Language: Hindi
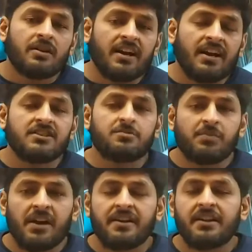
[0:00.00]

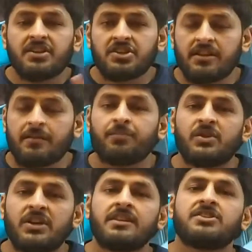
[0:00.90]
ट्रांसप्लांटेशन
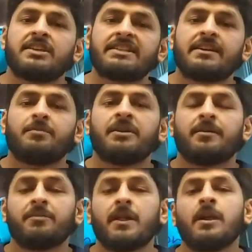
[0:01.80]
यानी जैसे अभी
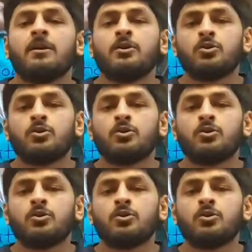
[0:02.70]
हमने